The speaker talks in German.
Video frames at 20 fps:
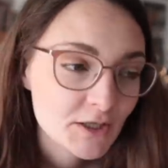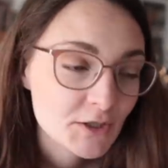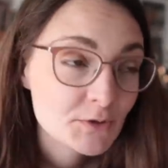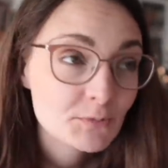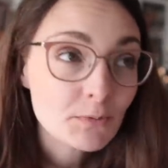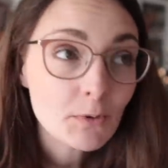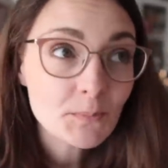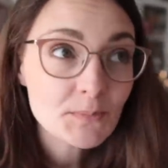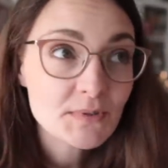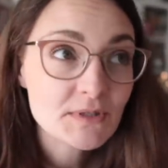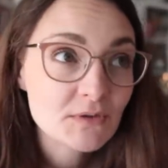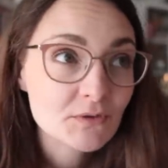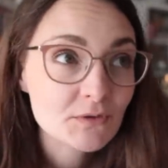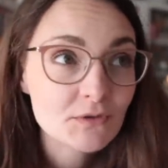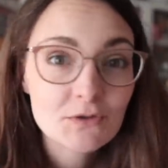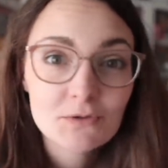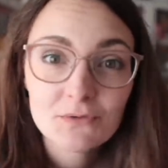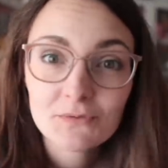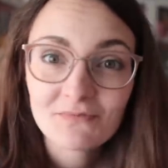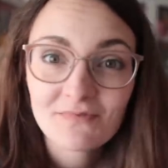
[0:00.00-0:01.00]
Schwupps
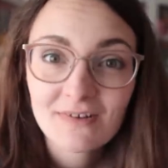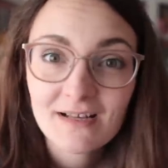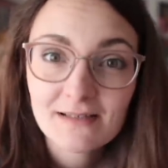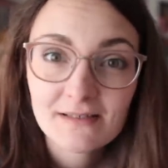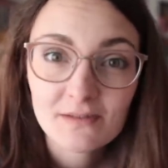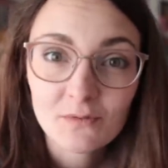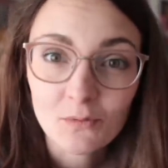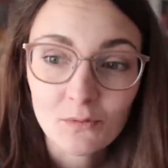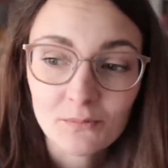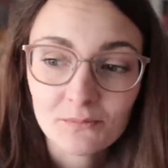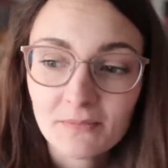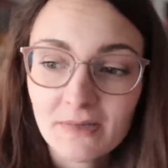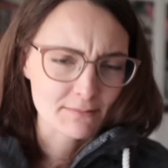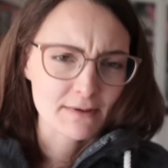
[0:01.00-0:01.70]
und schon war sie rum.